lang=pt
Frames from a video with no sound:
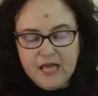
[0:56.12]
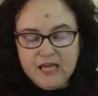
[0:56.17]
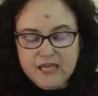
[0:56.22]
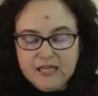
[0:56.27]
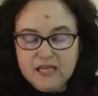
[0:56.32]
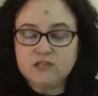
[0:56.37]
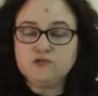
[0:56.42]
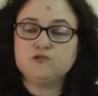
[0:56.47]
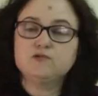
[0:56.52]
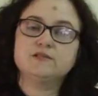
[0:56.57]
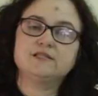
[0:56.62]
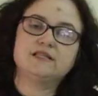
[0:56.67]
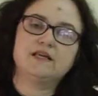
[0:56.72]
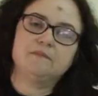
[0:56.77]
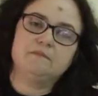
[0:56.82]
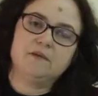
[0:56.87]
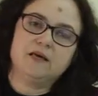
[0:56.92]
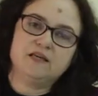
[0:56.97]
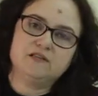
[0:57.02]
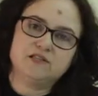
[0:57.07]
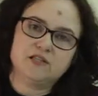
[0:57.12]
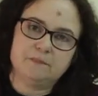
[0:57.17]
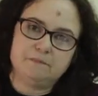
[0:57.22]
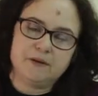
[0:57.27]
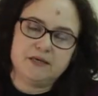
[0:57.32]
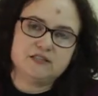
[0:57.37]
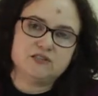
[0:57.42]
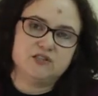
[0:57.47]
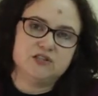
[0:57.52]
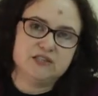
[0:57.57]
E é justamente a
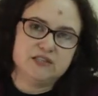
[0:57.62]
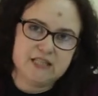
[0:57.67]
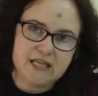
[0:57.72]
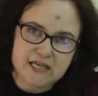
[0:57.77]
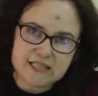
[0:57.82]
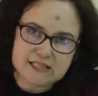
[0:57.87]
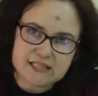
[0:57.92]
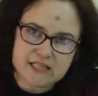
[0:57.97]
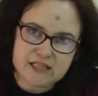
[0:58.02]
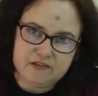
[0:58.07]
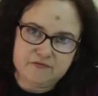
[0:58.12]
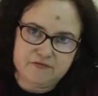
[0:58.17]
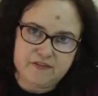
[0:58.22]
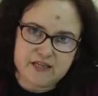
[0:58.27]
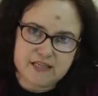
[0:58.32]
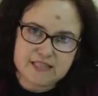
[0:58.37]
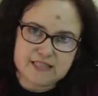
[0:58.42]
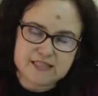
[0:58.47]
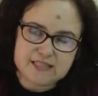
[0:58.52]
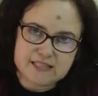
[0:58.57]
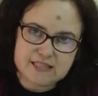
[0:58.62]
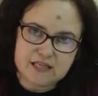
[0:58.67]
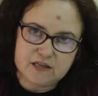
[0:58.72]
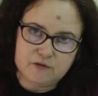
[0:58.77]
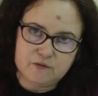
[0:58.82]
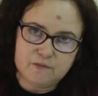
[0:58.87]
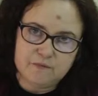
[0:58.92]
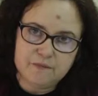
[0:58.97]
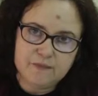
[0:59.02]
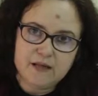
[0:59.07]
partir dessa
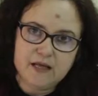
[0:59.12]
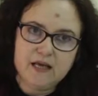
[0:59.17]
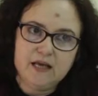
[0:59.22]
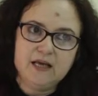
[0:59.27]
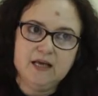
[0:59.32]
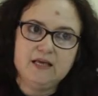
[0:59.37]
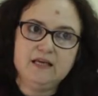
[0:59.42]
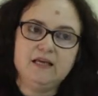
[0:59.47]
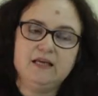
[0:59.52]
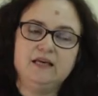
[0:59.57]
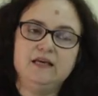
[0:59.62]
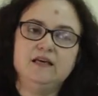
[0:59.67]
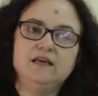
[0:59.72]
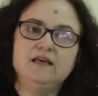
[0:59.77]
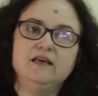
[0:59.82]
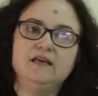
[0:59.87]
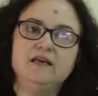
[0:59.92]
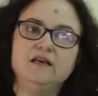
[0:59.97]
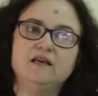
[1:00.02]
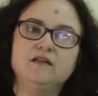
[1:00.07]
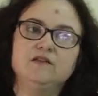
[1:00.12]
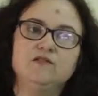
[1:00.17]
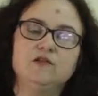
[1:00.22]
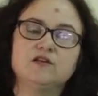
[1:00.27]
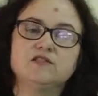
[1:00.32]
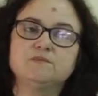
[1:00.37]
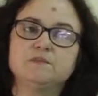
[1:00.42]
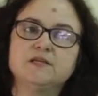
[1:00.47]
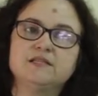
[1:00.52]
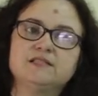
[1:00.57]
reflexão que
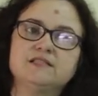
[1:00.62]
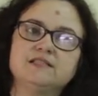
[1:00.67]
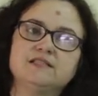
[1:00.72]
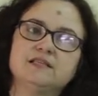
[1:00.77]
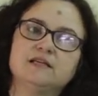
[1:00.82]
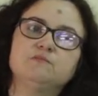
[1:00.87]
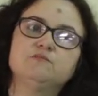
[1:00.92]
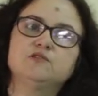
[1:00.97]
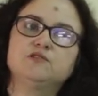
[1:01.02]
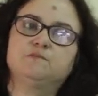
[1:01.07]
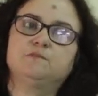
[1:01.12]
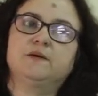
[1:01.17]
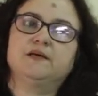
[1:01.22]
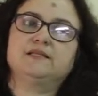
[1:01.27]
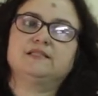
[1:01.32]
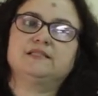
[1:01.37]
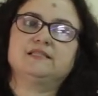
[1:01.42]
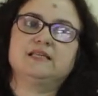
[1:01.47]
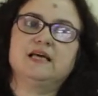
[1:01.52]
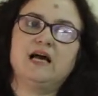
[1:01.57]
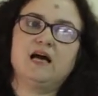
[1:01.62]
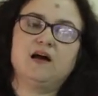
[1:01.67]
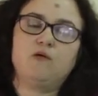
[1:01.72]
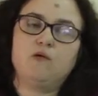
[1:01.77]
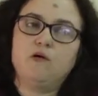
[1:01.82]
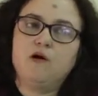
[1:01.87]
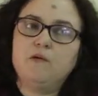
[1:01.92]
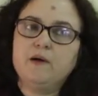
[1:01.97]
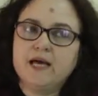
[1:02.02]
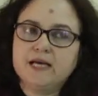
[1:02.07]
nós precisamos pensar
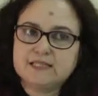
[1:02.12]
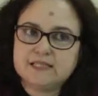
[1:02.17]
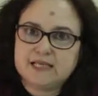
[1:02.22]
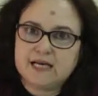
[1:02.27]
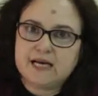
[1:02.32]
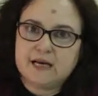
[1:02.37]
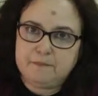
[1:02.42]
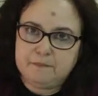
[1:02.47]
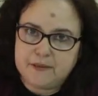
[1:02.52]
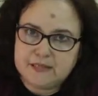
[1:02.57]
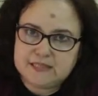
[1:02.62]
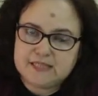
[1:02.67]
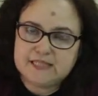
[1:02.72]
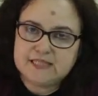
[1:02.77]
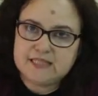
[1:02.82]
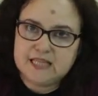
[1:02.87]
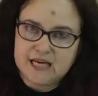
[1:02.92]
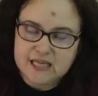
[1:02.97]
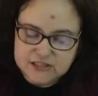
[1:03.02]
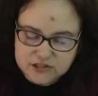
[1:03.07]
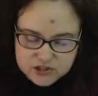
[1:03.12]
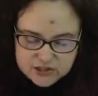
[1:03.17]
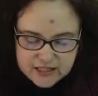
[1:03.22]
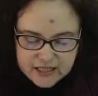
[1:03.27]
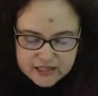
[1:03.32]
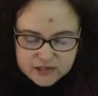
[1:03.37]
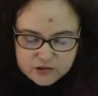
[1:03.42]
qual é essa capacidade da